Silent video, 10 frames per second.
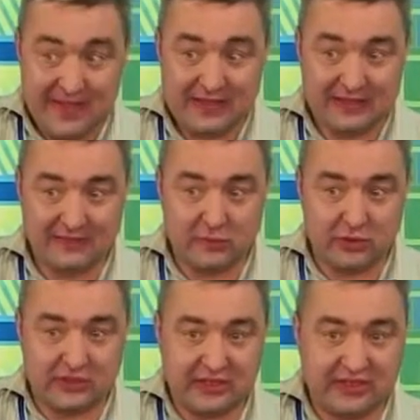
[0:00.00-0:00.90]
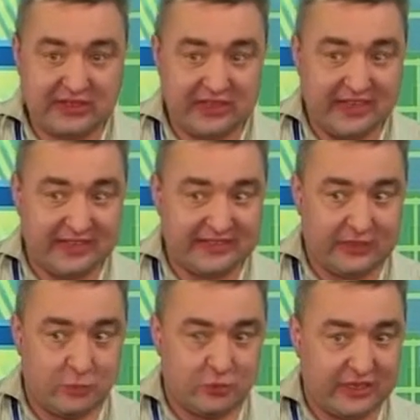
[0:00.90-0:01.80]
Вот. Сейчас
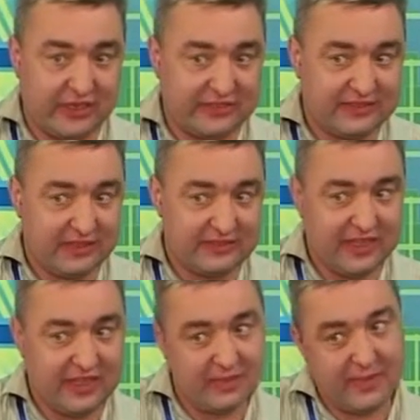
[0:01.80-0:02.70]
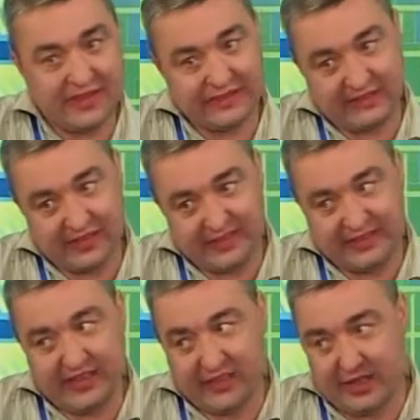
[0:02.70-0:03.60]
их уже золотых гармонистов
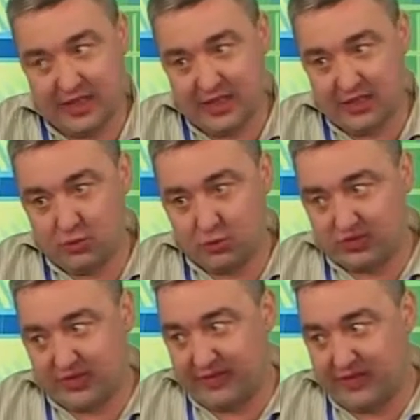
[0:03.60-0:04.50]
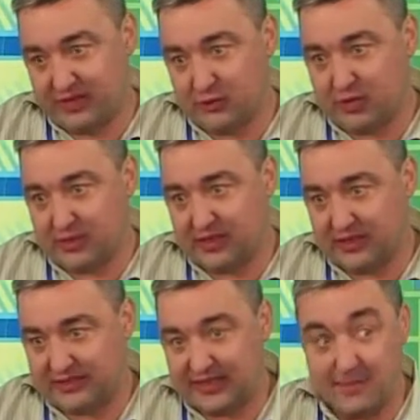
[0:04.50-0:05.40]
России уже, наверное,
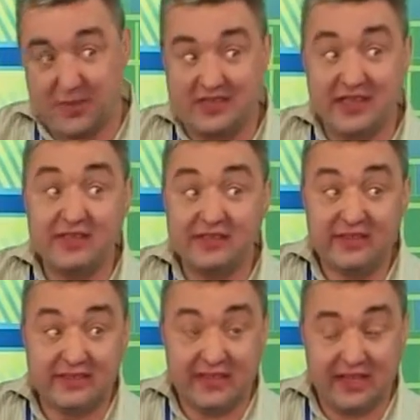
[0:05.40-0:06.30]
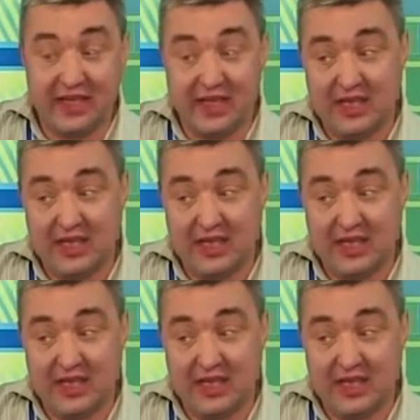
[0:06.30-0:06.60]
около 150.